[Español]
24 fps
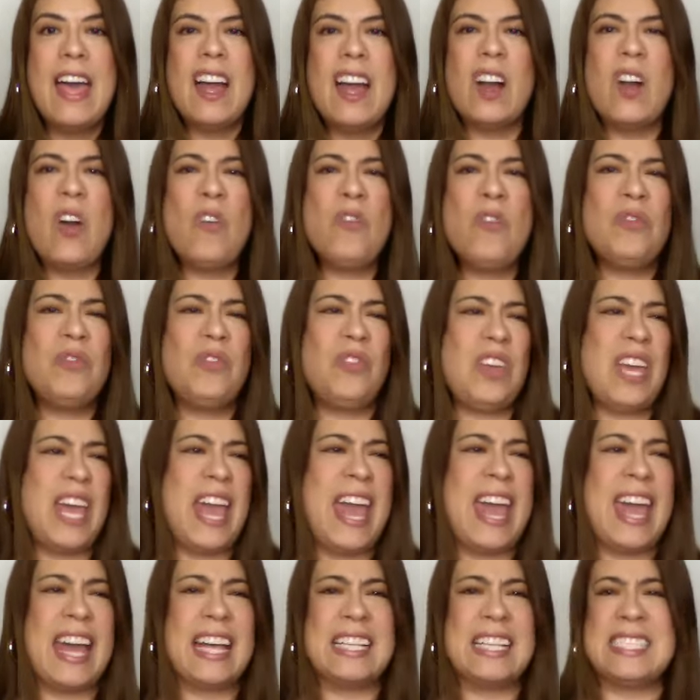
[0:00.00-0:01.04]
con
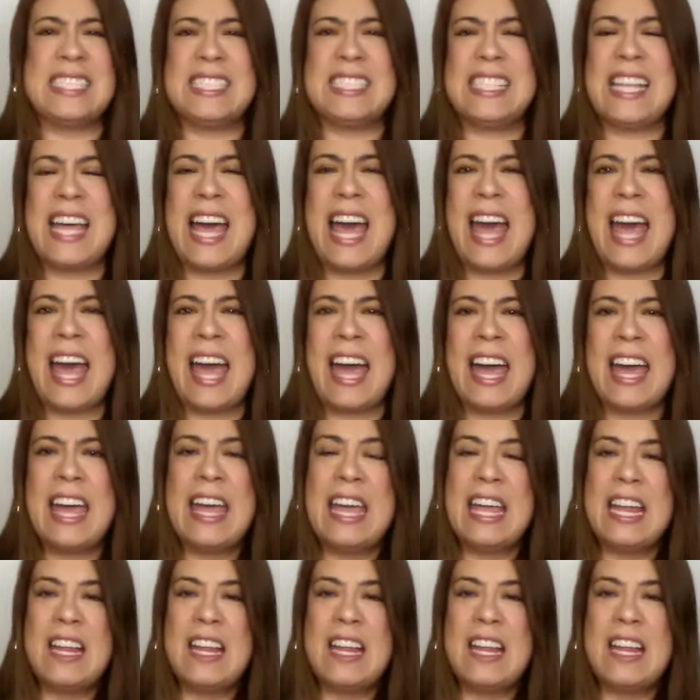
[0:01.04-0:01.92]
fiesta,